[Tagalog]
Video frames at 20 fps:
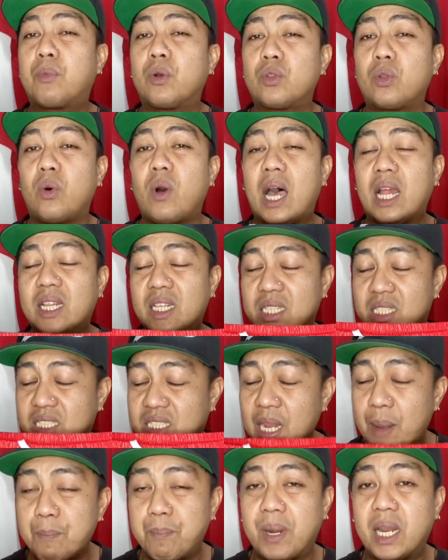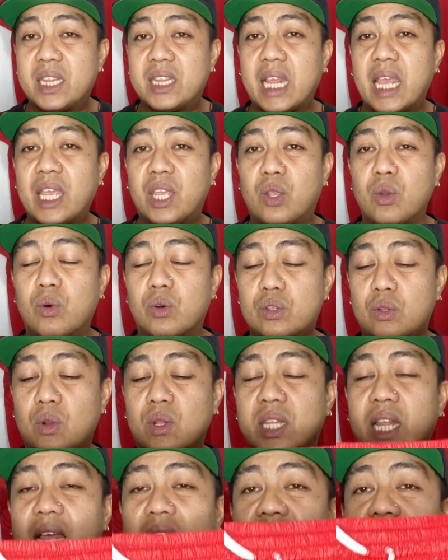ko to at syempre thank you
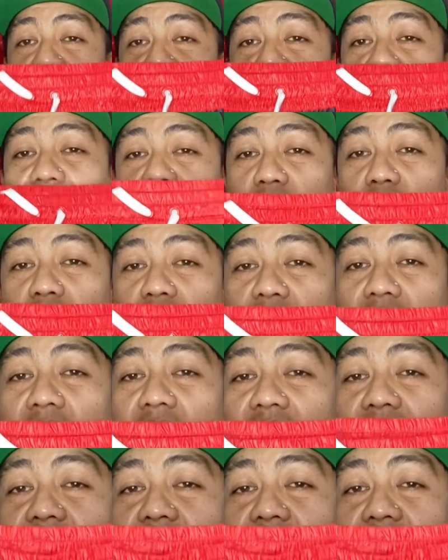Utol Dennis dito sa